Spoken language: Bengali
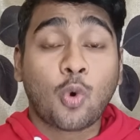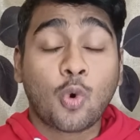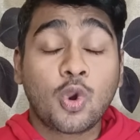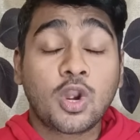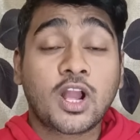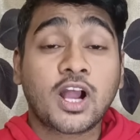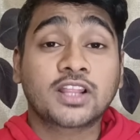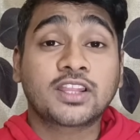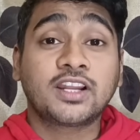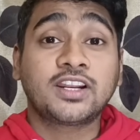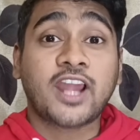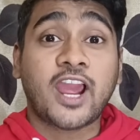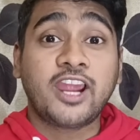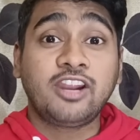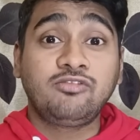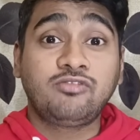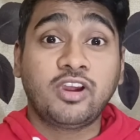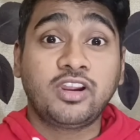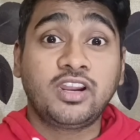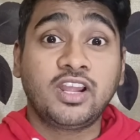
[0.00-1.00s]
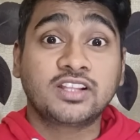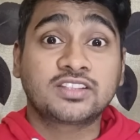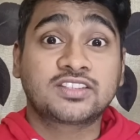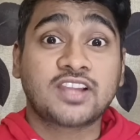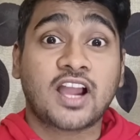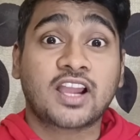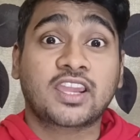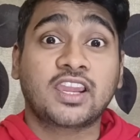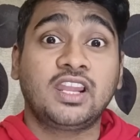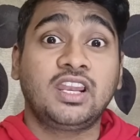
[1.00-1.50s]
কলকাতা নাইট রাইডার্স
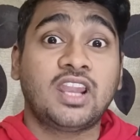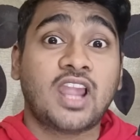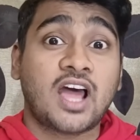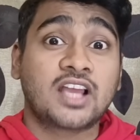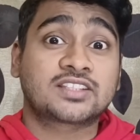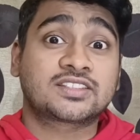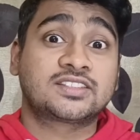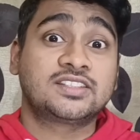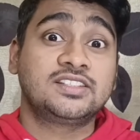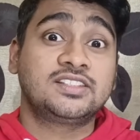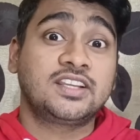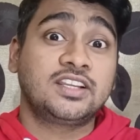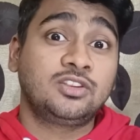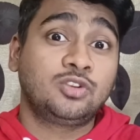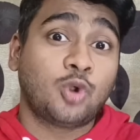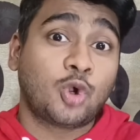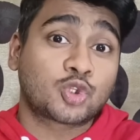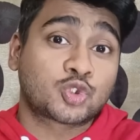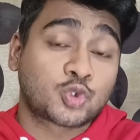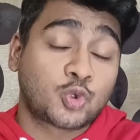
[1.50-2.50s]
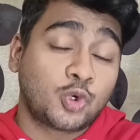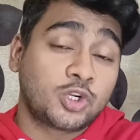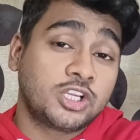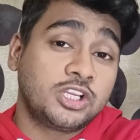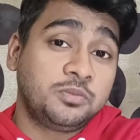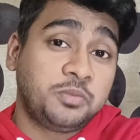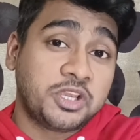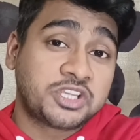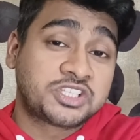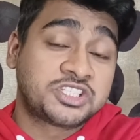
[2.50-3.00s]
যাকে লাস্ট সিজন দশ
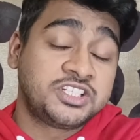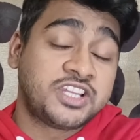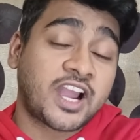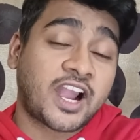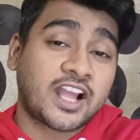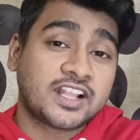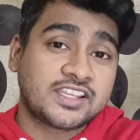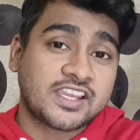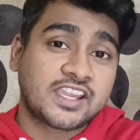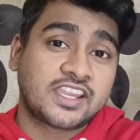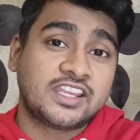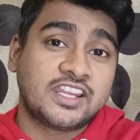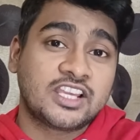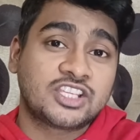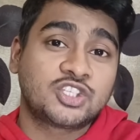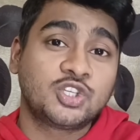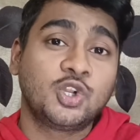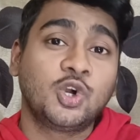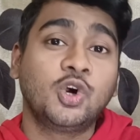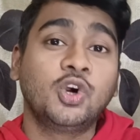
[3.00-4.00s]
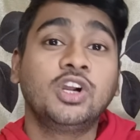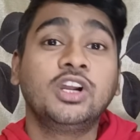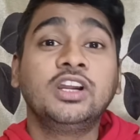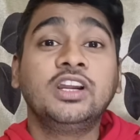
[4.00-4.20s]
কোটির বেশি টাকা দিয়ে কিনেছিল